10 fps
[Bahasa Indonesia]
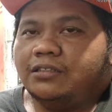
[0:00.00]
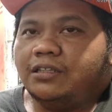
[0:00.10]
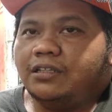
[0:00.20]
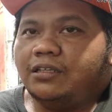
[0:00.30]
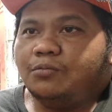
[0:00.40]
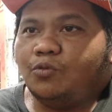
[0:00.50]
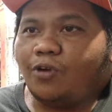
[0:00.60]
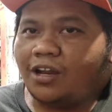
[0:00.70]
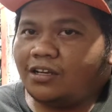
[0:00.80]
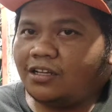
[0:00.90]
jadi
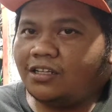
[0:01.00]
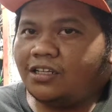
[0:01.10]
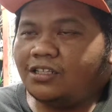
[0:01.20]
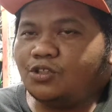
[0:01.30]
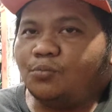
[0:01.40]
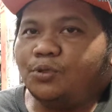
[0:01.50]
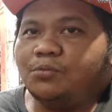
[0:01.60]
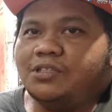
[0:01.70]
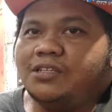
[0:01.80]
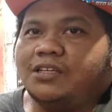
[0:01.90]
bukannya
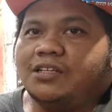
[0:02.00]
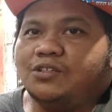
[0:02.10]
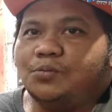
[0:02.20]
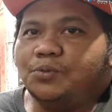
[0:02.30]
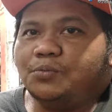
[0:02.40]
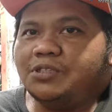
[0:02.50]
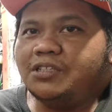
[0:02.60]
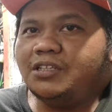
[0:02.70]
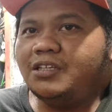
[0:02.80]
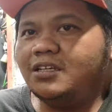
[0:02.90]
dicopot besinya dicopot
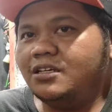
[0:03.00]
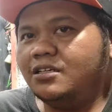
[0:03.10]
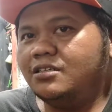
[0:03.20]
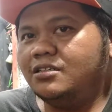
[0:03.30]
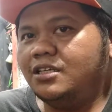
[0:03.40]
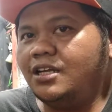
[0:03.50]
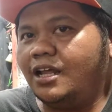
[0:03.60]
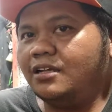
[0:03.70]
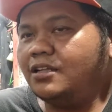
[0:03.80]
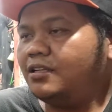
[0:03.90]
besinya ya
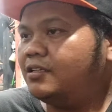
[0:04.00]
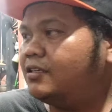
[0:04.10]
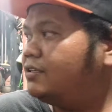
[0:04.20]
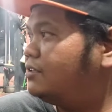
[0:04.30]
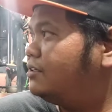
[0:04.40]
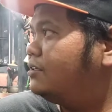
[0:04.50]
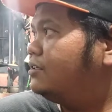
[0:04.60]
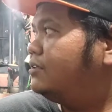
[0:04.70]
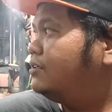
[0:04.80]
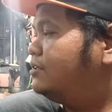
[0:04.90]
hilang nanti
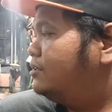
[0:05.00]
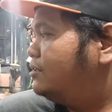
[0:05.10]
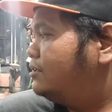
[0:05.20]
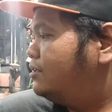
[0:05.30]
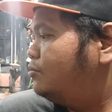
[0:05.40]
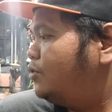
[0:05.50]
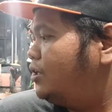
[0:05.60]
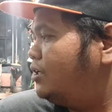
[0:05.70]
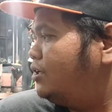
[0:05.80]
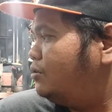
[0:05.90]

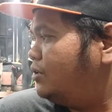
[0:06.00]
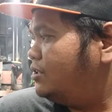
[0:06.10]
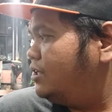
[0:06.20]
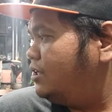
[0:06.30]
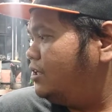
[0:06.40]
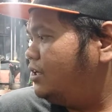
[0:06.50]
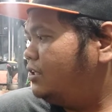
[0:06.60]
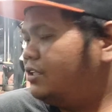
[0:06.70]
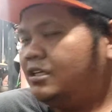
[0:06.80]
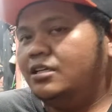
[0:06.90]
mungkin gitu aja
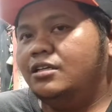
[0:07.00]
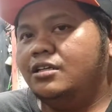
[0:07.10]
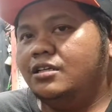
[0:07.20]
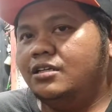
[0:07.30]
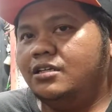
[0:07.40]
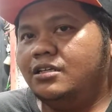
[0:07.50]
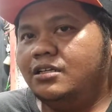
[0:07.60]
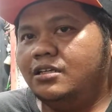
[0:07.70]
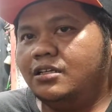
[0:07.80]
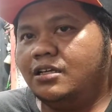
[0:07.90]
nanti
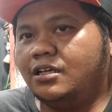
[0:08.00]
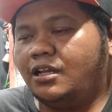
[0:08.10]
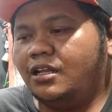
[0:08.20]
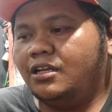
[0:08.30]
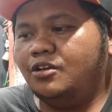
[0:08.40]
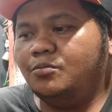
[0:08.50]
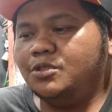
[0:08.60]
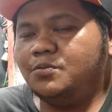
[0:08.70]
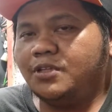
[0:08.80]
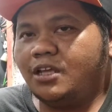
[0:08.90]
kalian
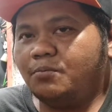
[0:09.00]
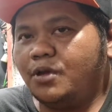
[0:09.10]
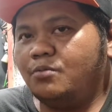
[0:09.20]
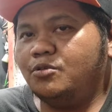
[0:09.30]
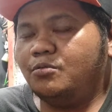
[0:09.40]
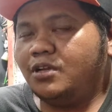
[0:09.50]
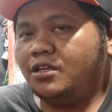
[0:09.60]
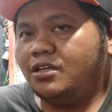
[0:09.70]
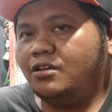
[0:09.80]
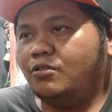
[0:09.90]
hidupnya seperti apa
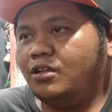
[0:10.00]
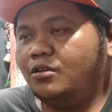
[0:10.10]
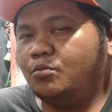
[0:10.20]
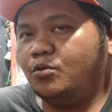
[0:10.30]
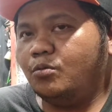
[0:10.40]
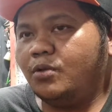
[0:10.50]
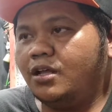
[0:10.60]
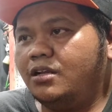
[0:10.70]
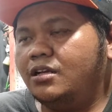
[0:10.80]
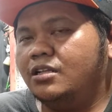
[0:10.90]
mudah-mudahan ini hidup
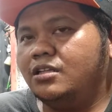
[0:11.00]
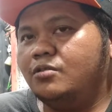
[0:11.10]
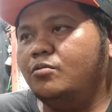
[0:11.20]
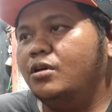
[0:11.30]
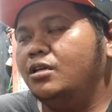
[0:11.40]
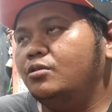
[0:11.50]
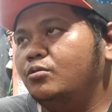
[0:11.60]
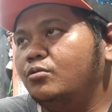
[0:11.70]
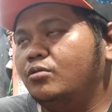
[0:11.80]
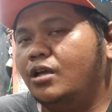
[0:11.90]
normal nanti gue
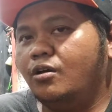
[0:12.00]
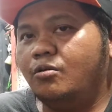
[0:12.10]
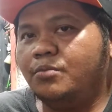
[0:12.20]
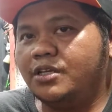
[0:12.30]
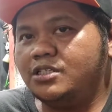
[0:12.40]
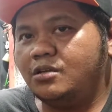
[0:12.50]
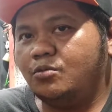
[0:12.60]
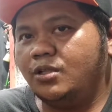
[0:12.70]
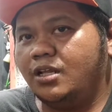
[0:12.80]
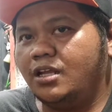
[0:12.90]
hitung ulang kompresi ya
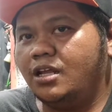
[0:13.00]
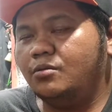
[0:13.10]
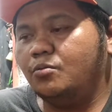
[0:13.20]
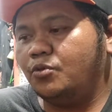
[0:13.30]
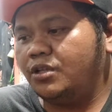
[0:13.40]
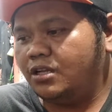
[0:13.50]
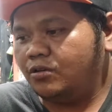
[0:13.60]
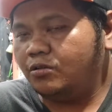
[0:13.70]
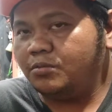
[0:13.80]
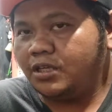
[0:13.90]
buat harian
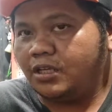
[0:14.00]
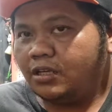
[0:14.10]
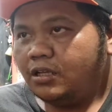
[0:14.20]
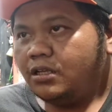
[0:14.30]
kemungkinan gue bikin